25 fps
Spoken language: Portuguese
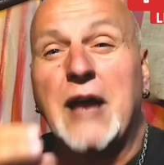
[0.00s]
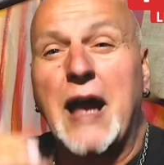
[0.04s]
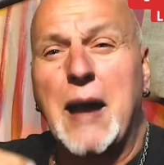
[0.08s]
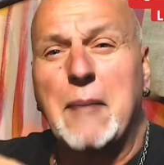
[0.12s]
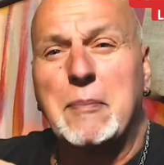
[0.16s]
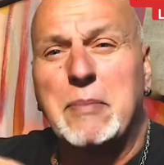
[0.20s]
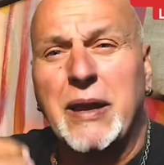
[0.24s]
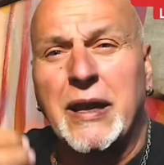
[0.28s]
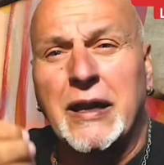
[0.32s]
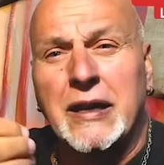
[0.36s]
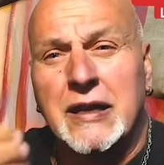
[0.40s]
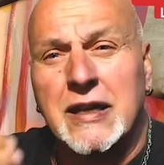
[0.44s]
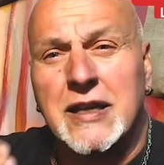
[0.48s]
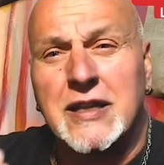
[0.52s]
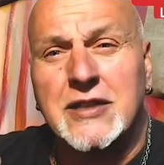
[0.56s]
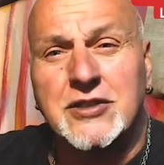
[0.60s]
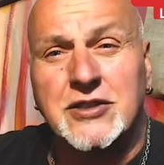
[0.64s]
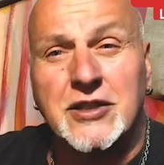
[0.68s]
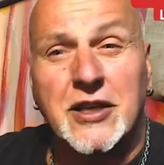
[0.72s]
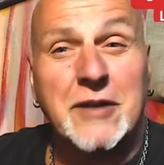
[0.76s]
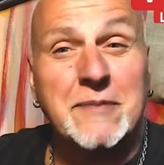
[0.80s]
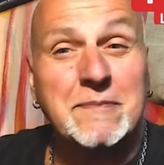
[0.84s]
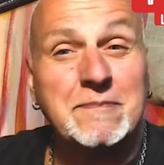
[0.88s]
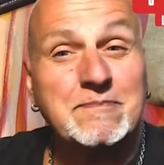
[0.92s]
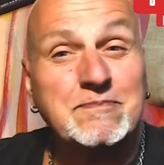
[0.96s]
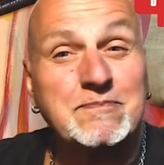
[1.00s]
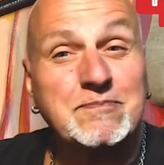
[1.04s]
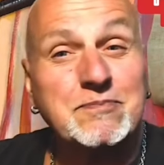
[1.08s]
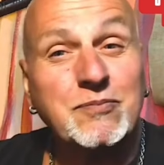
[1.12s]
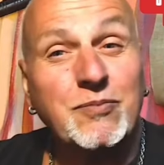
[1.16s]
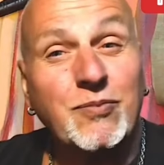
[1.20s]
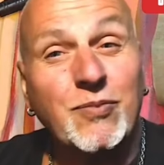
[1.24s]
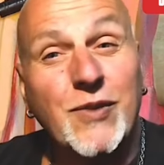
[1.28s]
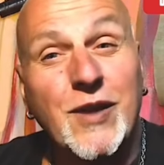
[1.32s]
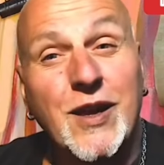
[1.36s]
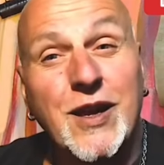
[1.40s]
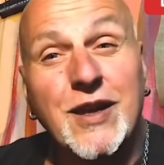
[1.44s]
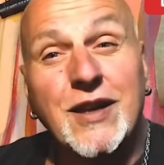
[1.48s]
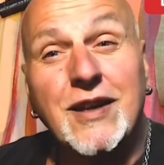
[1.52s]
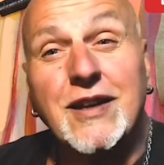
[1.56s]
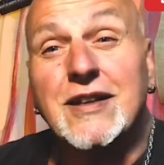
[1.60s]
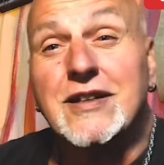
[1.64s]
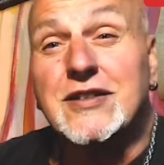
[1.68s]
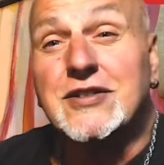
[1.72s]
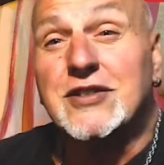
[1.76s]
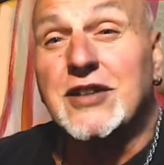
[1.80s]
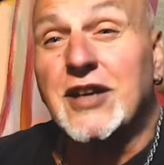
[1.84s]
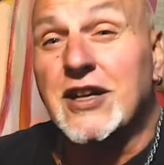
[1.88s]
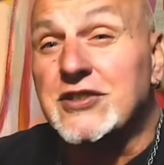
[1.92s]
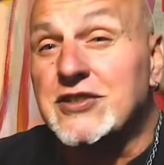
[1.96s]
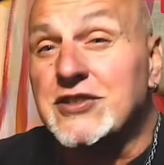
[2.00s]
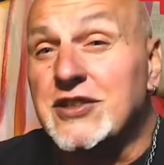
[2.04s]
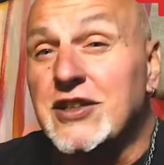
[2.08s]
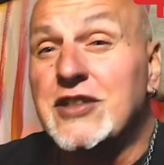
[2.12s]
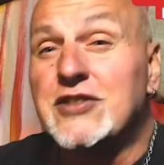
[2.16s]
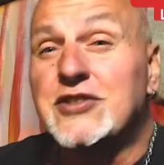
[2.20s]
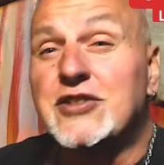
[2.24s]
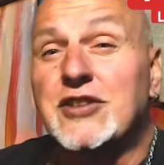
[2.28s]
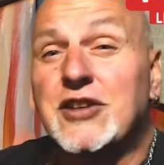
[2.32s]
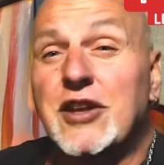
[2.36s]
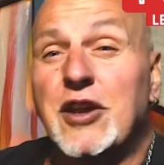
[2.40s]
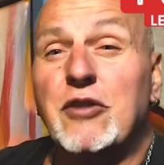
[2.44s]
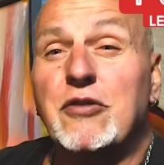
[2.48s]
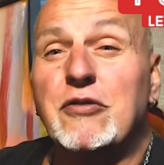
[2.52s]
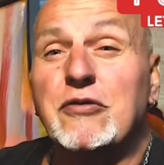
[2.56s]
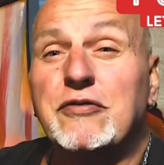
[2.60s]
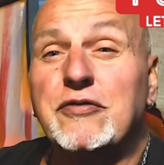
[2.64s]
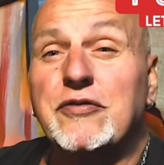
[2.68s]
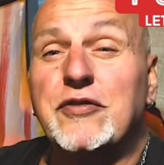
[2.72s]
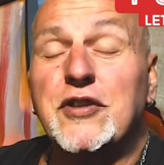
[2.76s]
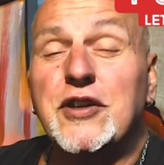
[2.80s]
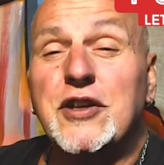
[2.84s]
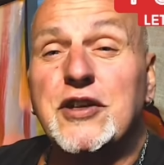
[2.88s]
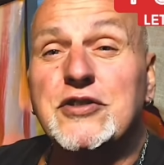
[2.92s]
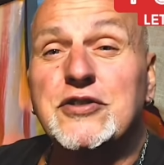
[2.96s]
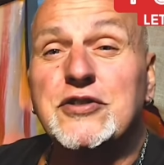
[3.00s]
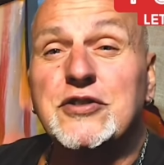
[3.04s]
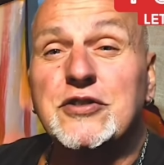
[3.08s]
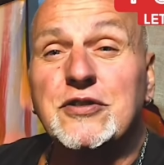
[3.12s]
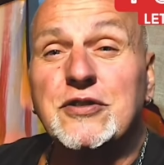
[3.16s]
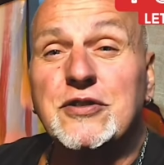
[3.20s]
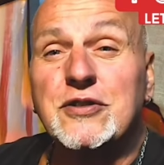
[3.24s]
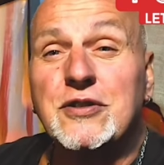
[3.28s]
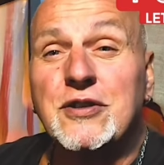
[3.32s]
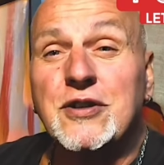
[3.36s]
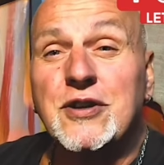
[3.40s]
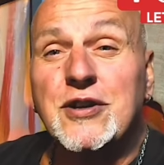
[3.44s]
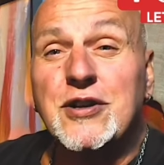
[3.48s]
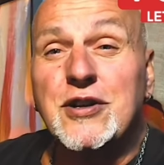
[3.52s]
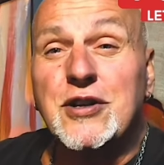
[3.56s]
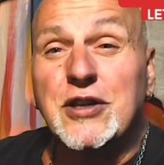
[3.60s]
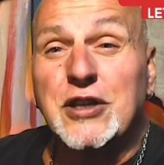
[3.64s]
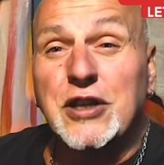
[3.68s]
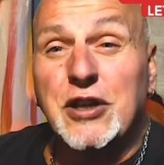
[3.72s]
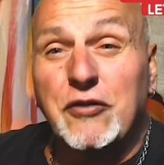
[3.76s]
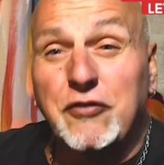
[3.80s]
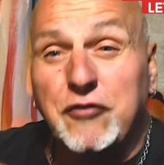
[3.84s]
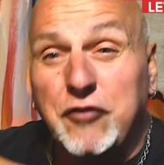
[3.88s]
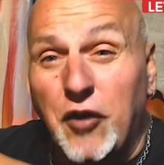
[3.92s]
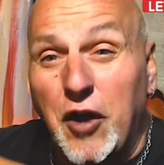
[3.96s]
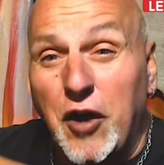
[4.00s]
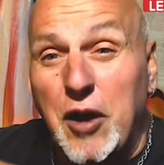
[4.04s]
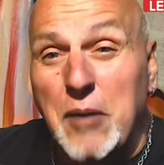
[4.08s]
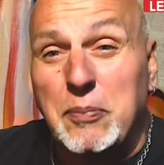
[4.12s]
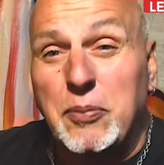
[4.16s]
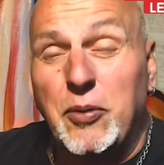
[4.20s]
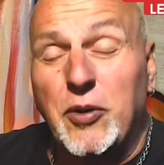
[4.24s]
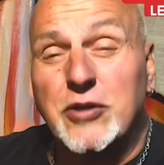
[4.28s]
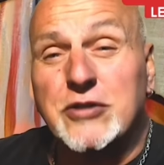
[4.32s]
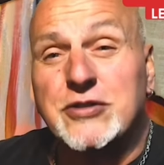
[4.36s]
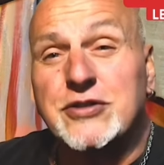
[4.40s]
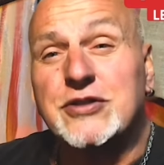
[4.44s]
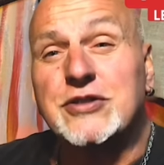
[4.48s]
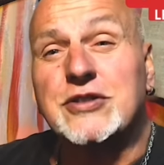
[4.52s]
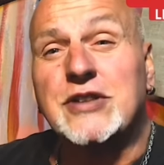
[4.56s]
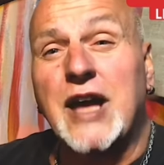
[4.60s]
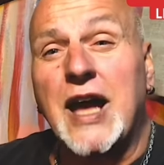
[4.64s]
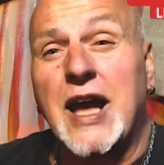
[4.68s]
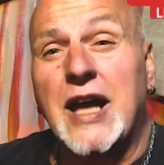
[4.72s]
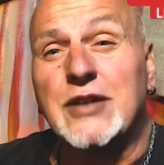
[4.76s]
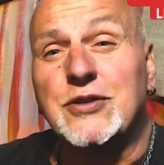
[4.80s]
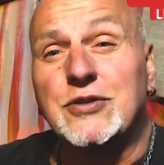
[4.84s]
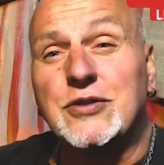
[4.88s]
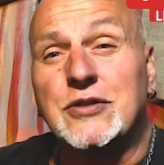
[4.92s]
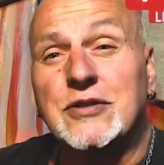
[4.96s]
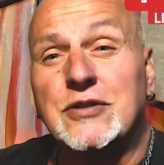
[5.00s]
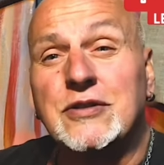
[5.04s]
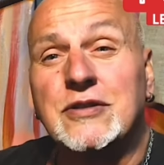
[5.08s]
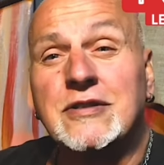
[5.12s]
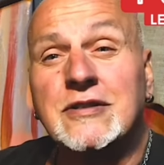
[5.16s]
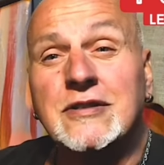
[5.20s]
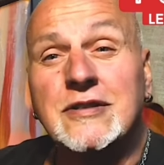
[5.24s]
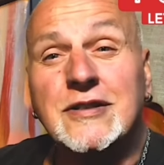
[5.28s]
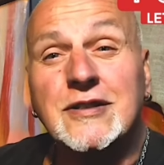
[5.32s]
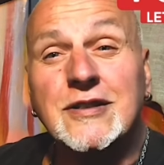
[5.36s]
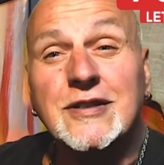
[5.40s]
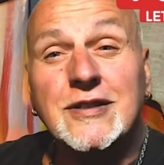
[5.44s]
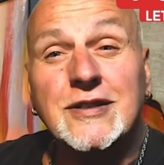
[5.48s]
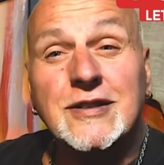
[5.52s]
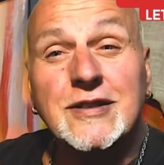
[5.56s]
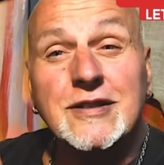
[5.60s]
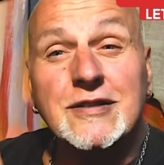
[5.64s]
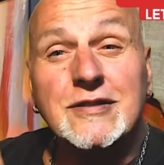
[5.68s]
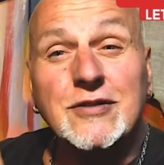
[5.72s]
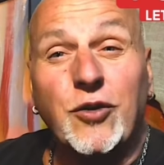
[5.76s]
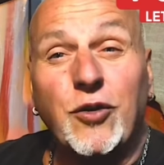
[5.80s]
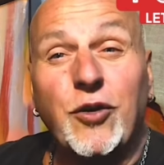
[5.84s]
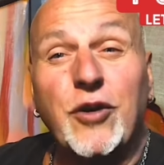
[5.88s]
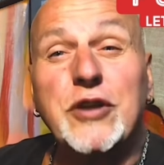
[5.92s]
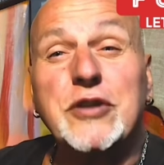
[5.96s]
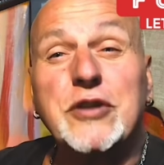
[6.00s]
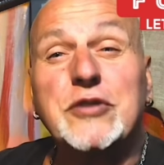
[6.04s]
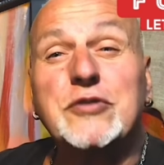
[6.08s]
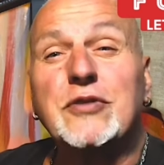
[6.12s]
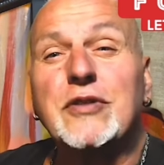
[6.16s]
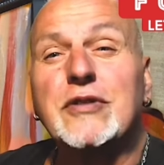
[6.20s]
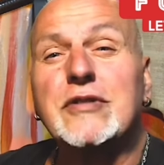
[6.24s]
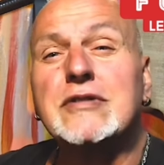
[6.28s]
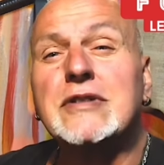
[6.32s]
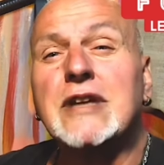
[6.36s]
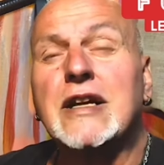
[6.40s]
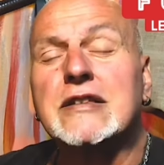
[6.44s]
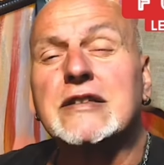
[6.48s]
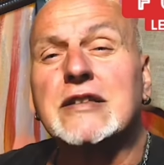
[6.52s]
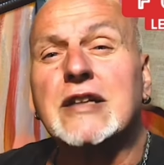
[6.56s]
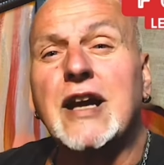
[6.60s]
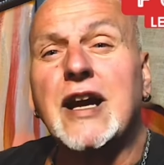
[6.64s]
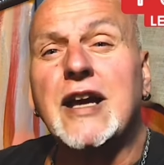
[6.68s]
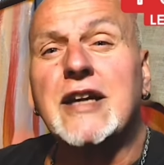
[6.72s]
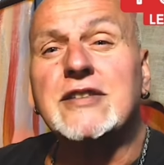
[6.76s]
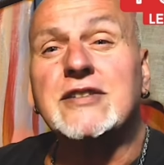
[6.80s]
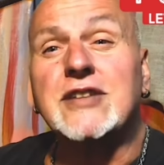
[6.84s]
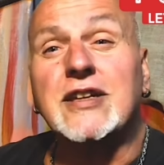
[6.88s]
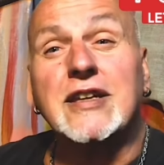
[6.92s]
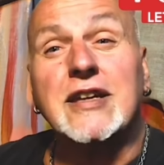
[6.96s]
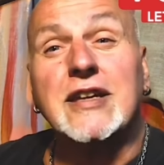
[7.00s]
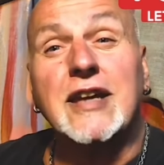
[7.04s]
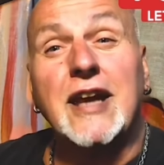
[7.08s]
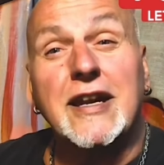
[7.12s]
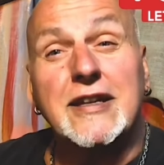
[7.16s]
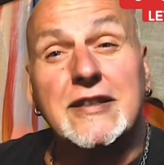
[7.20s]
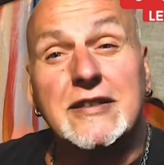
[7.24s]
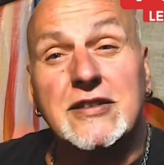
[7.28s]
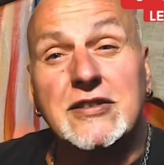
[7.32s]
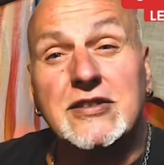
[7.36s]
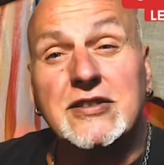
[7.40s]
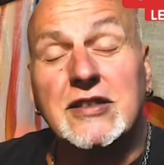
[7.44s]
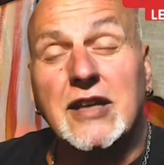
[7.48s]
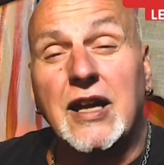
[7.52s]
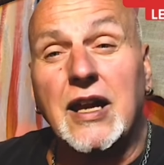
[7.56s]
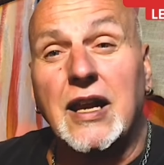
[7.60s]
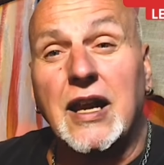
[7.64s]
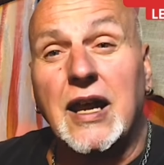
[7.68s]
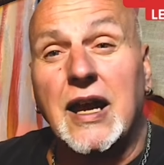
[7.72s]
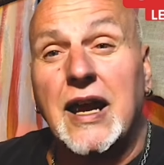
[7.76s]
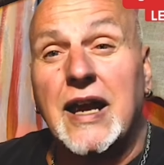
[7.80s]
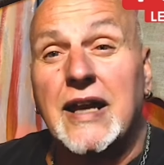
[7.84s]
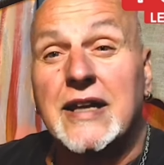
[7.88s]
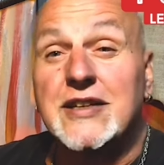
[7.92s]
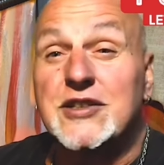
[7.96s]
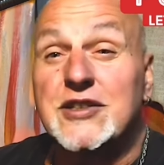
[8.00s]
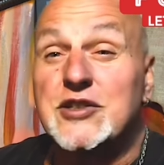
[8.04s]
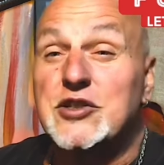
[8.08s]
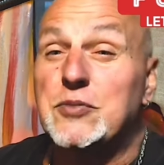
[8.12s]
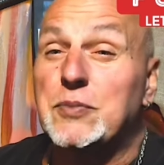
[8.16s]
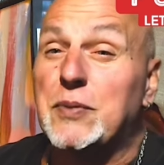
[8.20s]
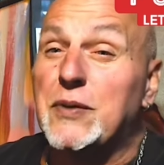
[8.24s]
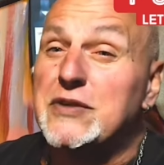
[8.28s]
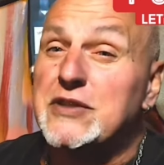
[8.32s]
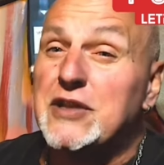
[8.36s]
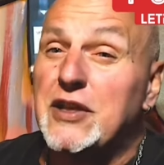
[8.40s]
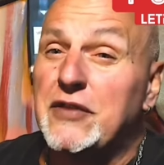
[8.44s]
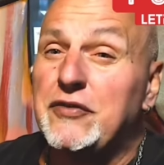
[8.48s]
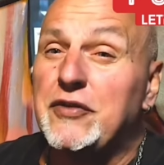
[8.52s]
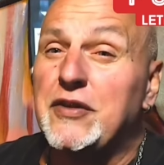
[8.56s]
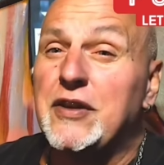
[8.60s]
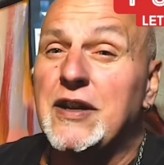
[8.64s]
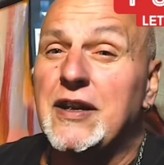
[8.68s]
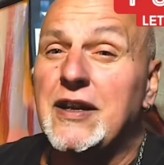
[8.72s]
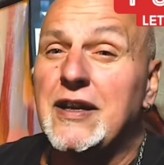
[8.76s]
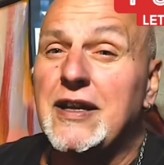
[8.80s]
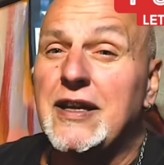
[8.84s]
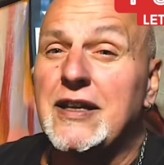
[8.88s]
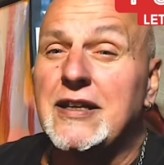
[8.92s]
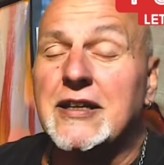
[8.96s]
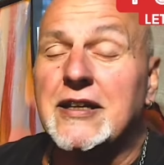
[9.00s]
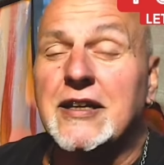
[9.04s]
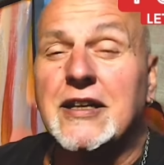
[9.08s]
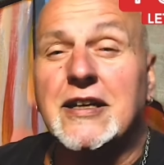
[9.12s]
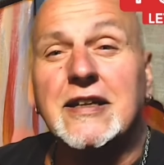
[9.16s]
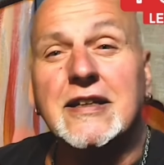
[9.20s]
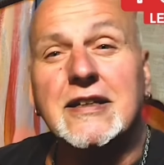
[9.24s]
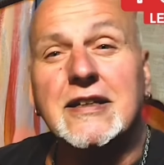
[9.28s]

A beleza de a gente ter um vídeo que foi postado oito anos atrás e que ainda está lá, é que a gente pode se referir a ele.